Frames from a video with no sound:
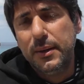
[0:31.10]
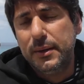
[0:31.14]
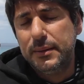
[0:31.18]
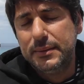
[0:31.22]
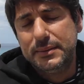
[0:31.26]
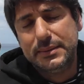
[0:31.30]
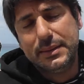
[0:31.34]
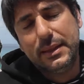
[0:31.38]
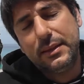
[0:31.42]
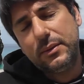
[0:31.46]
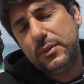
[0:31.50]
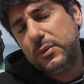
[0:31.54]

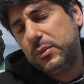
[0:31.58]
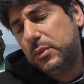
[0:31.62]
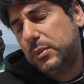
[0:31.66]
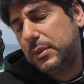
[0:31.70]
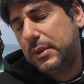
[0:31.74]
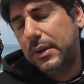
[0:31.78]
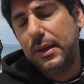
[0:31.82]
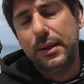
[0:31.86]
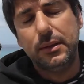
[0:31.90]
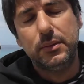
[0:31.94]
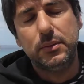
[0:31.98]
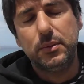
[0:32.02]
stanno
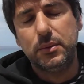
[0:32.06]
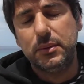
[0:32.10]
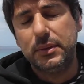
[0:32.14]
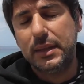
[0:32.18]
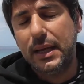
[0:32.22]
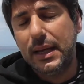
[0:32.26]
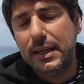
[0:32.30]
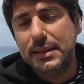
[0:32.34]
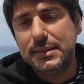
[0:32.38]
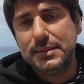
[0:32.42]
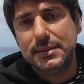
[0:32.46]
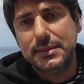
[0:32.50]
toccando
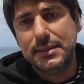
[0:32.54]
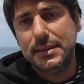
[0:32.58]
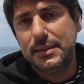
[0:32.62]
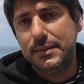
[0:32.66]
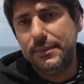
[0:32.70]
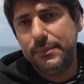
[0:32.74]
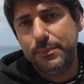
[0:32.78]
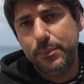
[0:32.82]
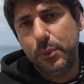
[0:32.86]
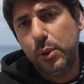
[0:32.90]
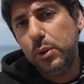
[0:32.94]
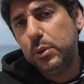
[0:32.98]
tasti
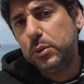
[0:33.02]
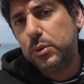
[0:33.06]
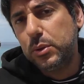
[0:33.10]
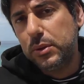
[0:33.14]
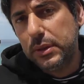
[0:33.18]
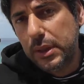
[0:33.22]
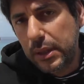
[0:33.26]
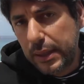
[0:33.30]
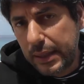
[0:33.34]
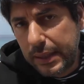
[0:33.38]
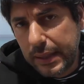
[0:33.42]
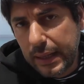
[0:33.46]
molto
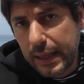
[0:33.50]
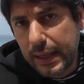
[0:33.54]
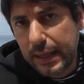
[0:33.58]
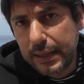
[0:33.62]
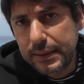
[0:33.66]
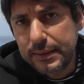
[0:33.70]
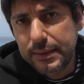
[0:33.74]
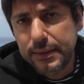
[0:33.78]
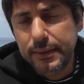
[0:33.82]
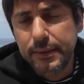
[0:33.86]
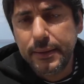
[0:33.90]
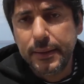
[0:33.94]

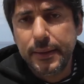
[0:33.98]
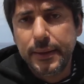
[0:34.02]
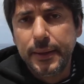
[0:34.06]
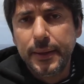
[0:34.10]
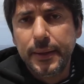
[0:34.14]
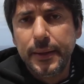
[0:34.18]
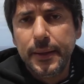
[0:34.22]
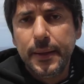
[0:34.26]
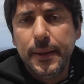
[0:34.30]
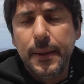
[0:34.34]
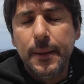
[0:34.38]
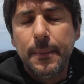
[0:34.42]
delicati.
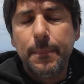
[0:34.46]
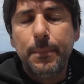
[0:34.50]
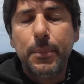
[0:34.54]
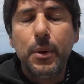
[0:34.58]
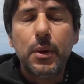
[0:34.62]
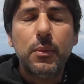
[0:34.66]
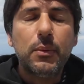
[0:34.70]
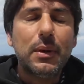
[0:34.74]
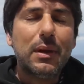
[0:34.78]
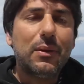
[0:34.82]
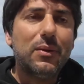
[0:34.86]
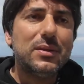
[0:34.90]

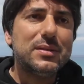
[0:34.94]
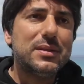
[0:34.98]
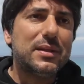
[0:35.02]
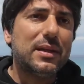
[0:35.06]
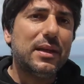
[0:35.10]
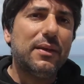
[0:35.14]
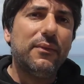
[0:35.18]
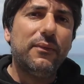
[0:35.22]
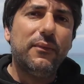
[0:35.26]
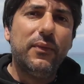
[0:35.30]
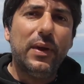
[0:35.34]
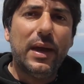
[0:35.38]
Poi una cosa
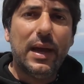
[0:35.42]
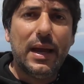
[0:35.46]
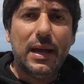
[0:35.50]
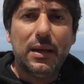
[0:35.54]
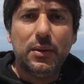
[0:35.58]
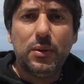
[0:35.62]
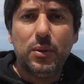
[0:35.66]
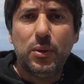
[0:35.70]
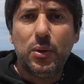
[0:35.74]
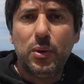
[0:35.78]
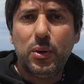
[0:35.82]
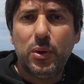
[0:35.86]
che
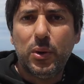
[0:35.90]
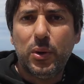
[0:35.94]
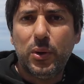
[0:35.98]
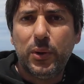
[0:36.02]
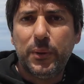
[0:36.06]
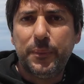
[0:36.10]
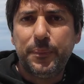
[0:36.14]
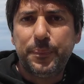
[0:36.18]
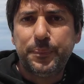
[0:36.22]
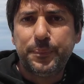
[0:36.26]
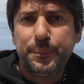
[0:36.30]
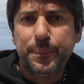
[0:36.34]

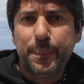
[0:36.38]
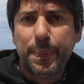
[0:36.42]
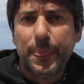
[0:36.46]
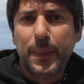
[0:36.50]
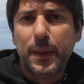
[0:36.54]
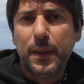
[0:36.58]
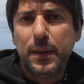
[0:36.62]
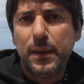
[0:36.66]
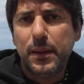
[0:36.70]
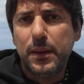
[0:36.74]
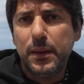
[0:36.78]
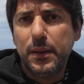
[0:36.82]
vedo
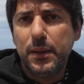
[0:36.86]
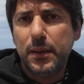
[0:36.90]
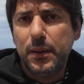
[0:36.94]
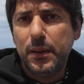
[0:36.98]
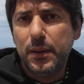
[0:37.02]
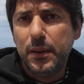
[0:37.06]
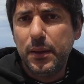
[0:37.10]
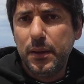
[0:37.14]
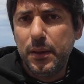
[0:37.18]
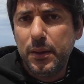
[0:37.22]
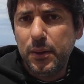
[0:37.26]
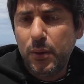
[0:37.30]

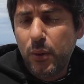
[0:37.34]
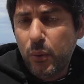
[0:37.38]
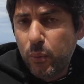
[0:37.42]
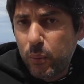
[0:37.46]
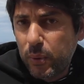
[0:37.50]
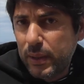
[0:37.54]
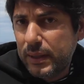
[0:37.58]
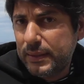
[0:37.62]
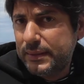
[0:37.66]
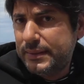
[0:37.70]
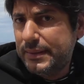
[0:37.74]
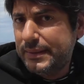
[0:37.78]
io ho
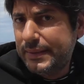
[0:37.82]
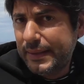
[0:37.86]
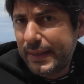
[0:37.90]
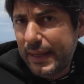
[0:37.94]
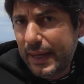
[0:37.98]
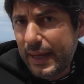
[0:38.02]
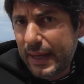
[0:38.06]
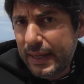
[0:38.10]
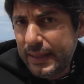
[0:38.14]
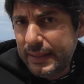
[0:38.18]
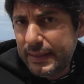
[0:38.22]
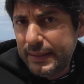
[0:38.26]
43
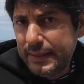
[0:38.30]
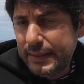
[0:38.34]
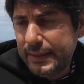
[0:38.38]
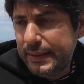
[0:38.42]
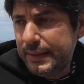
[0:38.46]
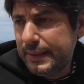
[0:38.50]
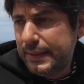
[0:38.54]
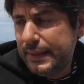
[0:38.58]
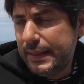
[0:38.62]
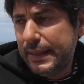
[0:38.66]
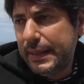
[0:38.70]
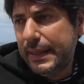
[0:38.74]

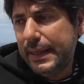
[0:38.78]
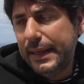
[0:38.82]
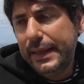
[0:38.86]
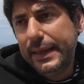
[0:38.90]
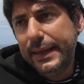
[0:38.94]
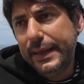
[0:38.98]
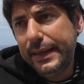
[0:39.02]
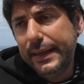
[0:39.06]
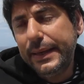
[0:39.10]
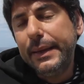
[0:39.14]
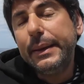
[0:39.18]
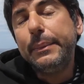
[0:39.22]
anni
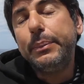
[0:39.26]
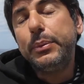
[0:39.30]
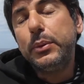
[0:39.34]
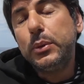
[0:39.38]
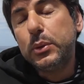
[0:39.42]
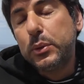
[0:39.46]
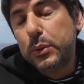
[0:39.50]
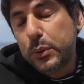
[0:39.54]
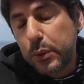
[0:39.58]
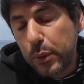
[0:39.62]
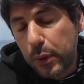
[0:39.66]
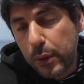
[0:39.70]
e
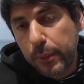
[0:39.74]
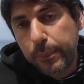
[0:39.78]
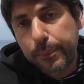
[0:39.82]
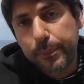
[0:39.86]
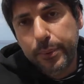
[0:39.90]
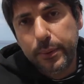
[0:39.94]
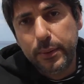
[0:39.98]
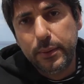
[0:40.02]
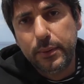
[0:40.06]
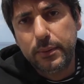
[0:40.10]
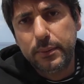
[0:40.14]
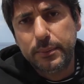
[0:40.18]

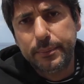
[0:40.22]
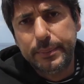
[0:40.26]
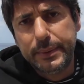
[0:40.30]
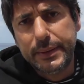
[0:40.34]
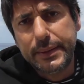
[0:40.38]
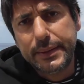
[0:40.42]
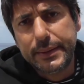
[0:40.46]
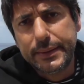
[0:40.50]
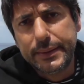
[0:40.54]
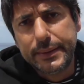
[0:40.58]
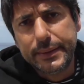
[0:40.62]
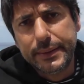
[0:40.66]
purtroppo
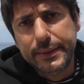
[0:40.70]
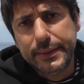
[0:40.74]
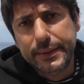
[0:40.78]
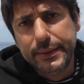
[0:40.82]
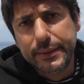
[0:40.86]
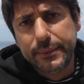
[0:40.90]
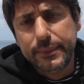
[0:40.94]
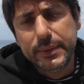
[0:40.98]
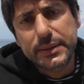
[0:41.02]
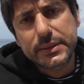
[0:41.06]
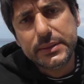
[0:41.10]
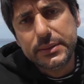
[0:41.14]
per
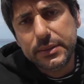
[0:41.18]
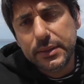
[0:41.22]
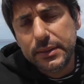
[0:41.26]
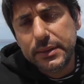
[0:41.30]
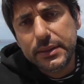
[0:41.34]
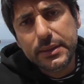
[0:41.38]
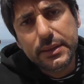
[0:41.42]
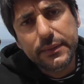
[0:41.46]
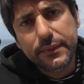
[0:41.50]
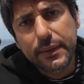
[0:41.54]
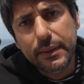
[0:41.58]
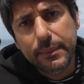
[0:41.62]
eh,
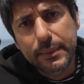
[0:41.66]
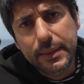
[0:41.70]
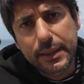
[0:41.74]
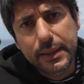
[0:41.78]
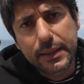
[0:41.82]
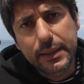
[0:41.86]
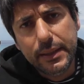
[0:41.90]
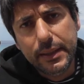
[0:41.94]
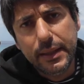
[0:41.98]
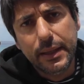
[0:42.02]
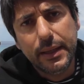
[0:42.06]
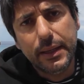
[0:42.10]
questioni di
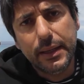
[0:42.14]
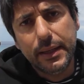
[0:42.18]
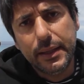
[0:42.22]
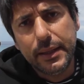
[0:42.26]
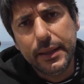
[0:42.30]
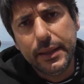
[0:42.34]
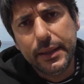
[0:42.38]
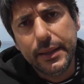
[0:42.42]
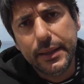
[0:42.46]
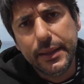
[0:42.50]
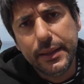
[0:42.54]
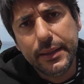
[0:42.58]

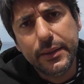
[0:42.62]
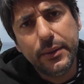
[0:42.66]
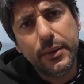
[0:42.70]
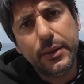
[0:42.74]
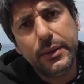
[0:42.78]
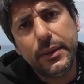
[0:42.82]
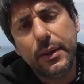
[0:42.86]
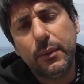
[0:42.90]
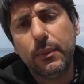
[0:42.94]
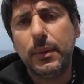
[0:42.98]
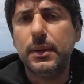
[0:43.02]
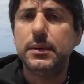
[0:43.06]
famiglia eh, io
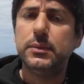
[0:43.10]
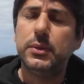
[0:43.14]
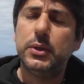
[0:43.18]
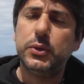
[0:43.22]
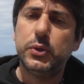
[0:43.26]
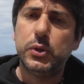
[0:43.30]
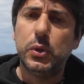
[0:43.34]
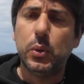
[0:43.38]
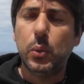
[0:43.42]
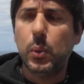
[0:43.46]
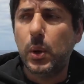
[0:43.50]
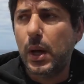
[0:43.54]
è da quando ho
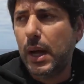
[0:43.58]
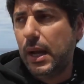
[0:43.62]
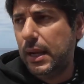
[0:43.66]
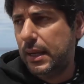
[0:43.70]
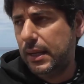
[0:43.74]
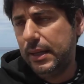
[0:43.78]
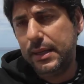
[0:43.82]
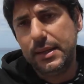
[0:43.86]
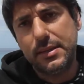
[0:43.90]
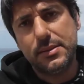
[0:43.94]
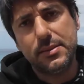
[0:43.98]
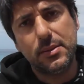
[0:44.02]
5
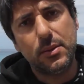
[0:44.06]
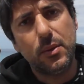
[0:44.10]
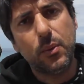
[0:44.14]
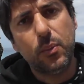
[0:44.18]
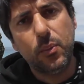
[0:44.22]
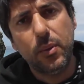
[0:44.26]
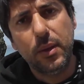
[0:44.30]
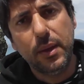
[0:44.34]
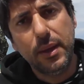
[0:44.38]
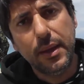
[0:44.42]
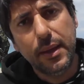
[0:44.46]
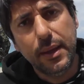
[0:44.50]
anni che sono
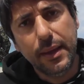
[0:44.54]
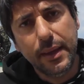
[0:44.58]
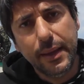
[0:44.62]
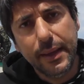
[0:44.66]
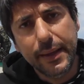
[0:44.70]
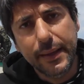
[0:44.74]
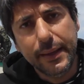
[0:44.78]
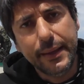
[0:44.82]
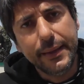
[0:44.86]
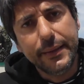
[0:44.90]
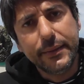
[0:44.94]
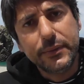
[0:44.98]
qui
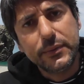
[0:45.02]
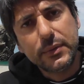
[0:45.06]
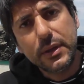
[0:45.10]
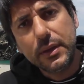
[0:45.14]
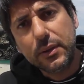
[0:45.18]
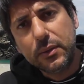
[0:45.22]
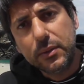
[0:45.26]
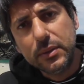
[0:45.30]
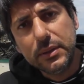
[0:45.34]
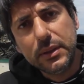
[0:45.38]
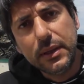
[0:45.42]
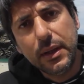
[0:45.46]
e
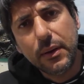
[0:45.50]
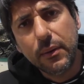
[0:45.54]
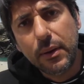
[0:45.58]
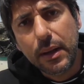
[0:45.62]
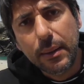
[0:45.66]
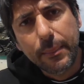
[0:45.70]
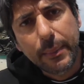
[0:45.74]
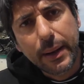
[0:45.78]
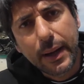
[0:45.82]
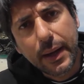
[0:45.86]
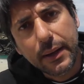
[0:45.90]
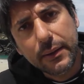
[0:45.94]
cerco di dare
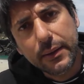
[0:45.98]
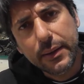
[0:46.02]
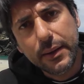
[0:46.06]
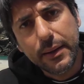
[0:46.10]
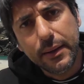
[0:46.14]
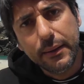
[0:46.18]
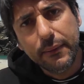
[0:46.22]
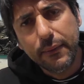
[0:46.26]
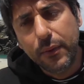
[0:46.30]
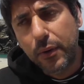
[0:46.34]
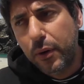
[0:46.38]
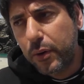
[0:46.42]
una mano al
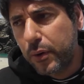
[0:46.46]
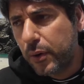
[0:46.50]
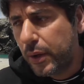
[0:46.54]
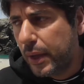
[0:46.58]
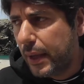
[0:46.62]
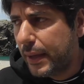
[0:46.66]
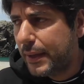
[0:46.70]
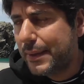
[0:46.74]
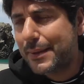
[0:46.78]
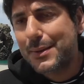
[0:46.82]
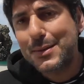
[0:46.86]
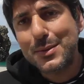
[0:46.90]
lavoro
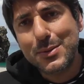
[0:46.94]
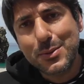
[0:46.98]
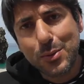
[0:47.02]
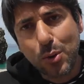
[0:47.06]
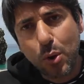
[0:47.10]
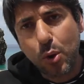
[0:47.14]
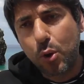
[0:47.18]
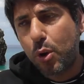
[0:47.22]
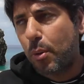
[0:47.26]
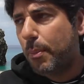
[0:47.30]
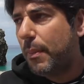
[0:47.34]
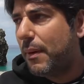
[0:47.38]
e
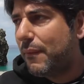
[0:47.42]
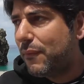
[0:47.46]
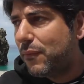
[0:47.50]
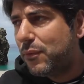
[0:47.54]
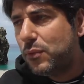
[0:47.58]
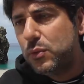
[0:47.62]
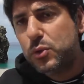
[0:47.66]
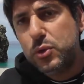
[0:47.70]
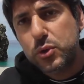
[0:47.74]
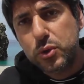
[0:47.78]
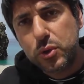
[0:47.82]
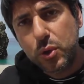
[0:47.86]
so come
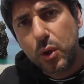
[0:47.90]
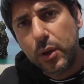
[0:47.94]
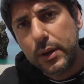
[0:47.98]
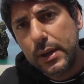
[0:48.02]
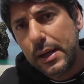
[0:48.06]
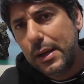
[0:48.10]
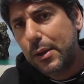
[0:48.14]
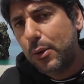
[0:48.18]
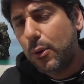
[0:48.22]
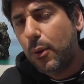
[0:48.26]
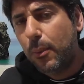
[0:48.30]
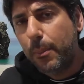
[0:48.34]
funziona
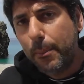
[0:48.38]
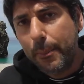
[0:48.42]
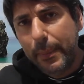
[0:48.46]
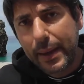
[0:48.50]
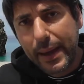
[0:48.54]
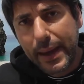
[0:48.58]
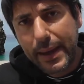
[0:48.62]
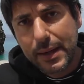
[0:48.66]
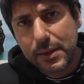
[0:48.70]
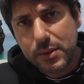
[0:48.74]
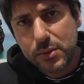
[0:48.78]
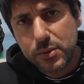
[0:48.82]
il
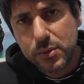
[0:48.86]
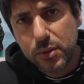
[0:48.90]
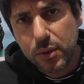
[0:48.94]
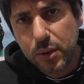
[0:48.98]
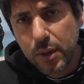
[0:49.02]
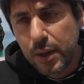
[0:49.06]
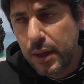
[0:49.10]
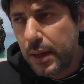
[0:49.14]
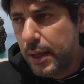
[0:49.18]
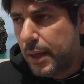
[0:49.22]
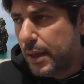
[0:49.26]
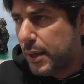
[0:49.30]
commercio,
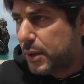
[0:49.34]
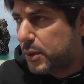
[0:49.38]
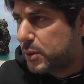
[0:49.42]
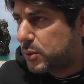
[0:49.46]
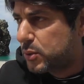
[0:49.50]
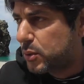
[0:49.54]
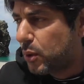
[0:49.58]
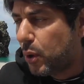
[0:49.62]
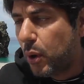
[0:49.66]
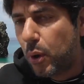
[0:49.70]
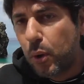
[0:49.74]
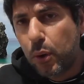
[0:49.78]

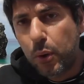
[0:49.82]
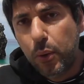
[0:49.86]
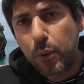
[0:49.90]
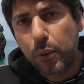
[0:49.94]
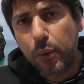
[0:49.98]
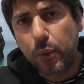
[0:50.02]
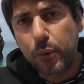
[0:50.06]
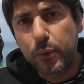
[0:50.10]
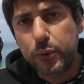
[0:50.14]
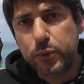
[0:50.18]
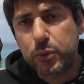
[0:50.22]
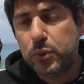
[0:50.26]
so,
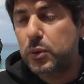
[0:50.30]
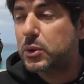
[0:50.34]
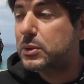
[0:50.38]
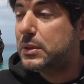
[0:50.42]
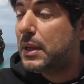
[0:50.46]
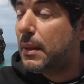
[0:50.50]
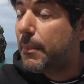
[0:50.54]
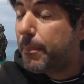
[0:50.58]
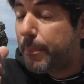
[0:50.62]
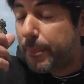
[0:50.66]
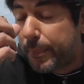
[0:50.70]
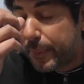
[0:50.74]
oh, sono
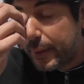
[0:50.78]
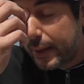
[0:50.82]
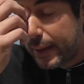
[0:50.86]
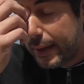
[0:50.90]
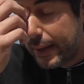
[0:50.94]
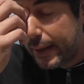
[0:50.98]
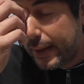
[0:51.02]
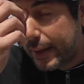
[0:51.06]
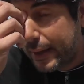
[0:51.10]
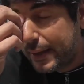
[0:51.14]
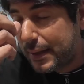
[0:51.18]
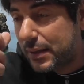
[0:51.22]

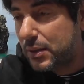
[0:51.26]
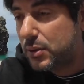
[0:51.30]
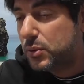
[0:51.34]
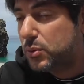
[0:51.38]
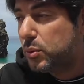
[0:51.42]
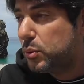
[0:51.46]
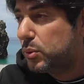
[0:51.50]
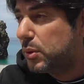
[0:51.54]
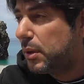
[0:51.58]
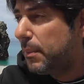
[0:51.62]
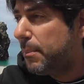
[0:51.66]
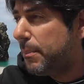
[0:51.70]
sempre
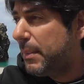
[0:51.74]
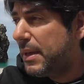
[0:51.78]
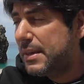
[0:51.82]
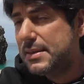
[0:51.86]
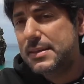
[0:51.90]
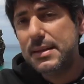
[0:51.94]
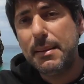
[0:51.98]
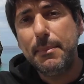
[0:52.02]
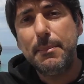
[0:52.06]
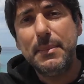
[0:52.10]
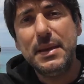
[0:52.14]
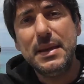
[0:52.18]
cresciuto in
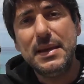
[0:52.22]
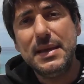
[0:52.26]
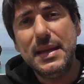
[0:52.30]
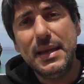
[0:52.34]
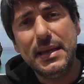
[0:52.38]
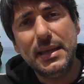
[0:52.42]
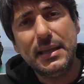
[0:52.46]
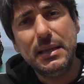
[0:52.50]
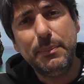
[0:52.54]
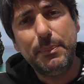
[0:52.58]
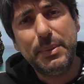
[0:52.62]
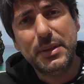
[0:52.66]
mezzo a
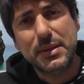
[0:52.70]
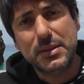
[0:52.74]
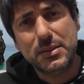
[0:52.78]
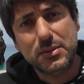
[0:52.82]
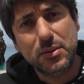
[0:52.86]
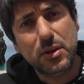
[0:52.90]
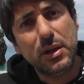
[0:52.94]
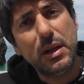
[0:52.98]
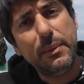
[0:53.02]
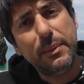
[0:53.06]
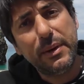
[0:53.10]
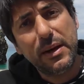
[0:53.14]
migliaia di
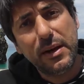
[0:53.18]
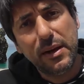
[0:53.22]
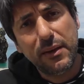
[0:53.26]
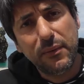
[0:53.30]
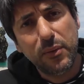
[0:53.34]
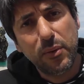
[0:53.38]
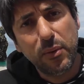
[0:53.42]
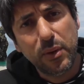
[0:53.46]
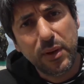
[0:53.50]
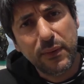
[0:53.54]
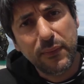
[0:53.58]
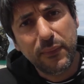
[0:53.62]
persone per il
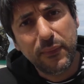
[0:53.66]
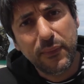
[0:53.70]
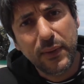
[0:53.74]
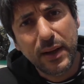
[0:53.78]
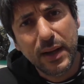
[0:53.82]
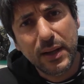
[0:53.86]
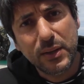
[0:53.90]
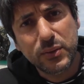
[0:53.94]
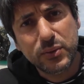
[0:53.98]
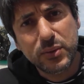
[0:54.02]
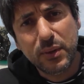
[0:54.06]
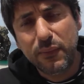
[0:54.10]
lavoro che
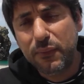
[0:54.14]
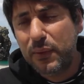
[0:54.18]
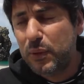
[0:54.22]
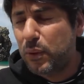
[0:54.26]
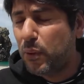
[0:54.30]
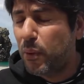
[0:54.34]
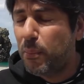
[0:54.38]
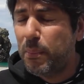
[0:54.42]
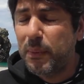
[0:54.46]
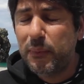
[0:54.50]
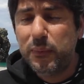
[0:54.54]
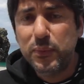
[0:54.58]
faccio e
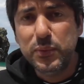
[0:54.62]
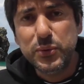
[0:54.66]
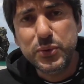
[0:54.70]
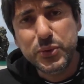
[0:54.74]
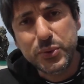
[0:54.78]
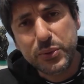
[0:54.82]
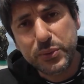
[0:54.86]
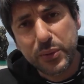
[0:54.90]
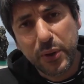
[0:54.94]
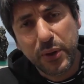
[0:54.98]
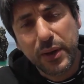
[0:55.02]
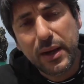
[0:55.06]
vedo come
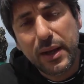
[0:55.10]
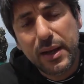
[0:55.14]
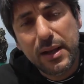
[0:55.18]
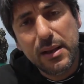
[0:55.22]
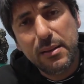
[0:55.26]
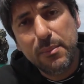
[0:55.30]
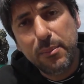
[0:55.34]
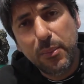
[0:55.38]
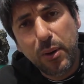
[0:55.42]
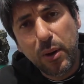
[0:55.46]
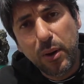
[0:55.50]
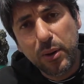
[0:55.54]
funziona
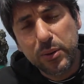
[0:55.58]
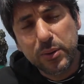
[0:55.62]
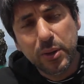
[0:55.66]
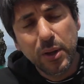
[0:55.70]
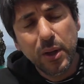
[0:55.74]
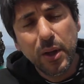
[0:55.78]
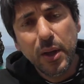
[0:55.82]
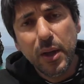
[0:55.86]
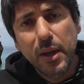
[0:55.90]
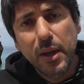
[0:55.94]
il mondo.